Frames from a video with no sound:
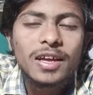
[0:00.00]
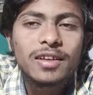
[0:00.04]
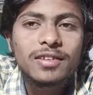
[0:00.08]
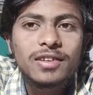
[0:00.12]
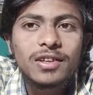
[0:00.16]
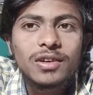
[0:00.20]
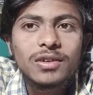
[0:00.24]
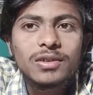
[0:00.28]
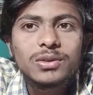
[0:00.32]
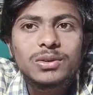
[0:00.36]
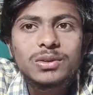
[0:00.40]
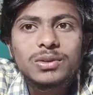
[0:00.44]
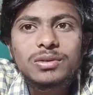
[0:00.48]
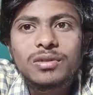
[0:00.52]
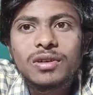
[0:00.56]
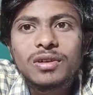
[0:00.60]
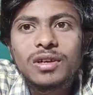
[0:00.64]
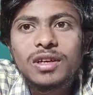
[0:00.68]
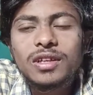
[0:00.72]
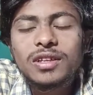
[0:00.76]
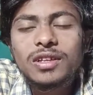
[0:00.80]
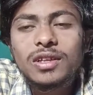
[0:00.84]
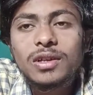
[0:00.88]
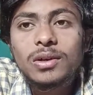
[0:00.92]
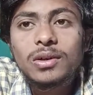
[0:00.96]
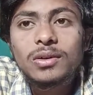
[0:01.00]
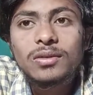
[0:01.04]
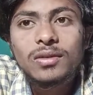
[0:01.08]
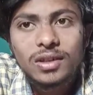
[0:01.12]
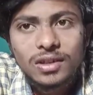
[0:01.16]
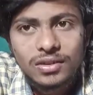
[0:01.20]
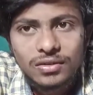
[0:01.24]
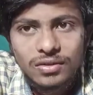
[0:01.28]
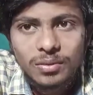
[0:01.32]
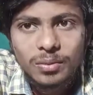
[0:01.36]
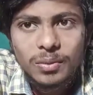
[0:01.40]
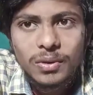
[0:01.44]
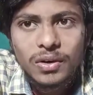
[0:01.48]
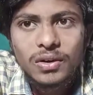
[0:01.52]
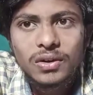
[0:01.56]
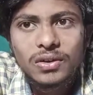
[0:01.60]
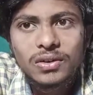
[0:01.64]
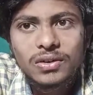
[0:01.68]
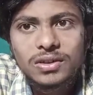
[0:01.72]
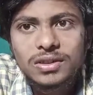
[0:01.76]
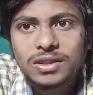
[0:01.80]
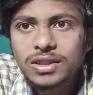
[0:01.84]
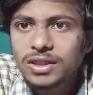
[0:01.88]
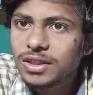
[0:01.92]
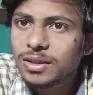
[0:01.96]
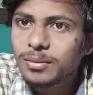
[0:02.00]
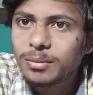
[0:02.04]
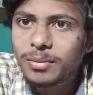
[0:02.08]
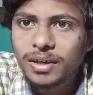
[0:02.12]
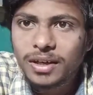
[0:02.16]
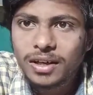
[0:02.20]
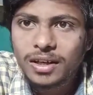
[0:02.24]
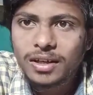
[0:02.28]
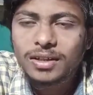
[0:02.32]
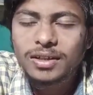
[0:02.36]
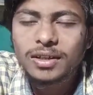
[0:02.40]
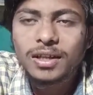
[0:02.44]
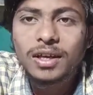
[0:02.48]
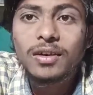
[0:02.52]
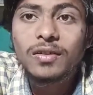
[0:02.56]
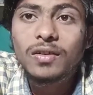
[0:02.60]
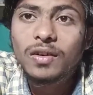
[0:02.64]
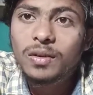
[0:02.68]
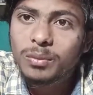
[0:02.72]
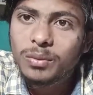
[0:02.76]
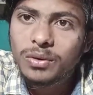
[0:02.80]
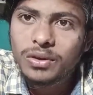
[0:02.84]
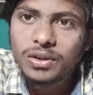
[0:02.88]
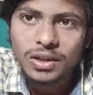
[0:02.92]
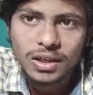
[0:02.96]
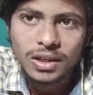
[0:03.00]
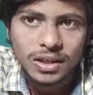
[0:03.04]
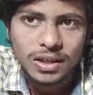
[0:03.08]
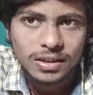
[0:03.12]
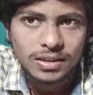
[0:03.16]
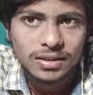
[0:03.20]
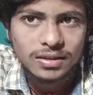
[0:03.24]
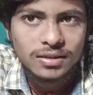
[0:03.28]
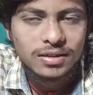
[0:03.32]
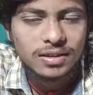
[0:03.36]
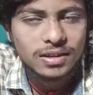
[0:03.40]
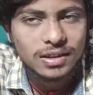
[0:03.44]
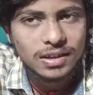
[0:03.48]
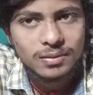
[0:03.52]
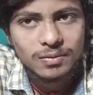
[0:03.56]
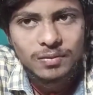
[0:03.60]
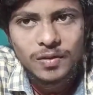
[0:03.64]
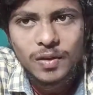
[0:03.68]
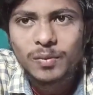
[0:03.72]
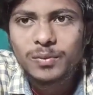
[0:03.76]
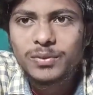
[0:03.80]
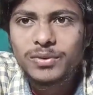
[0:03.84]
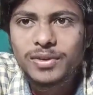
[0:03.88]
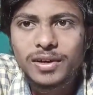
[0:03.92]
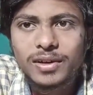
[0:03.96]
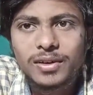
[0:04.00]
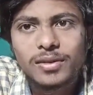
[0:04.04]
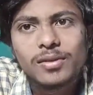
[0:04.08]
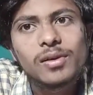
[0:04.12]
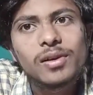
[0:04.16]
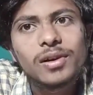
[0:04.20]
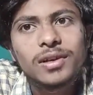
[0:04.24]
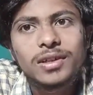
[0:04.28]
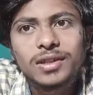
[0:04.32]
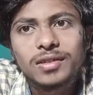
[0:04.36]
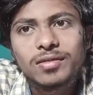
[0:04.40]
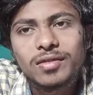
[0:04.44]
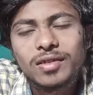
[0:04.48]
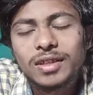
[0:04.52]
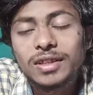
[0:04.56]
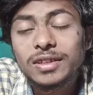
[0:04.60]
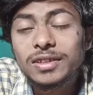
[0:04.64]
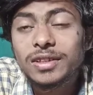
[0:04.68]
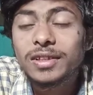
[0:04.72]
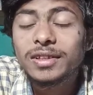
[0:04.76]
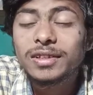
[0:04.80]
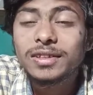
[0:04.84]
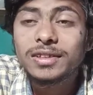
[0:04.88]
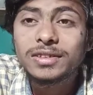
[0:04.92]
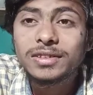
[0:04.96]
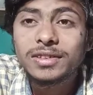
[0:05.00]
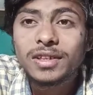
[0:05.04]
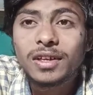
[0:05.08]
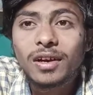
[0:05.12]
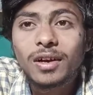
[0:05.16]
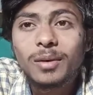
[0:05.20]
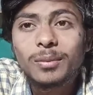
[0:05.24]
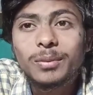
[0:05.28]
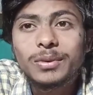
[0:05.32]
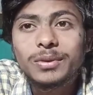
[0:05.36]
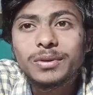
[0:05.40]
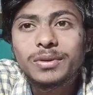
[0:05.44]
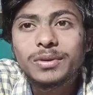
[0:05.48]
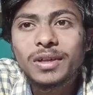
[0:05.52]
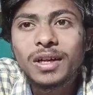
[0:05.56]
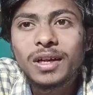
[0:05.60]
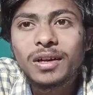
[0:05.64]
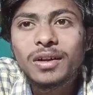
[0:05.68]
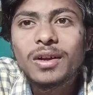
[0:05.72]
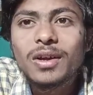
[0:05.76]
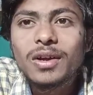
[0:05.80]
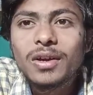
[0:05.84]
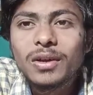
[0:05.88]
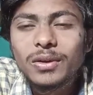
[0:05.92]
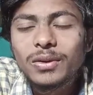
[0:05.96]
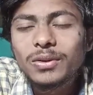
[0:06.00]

ఎక్స్ సెవెన్ చూసుకున్నట్టయితే ట్వెల్త్ ఫిబ్రవరి నుంచి అయితే మనకైతే అవైలబిలిటీకి అయితే సేమ్ వెబ్సైట్స్లో అయితే వీళ్ళైతే తీసుకురాబోతున్నారు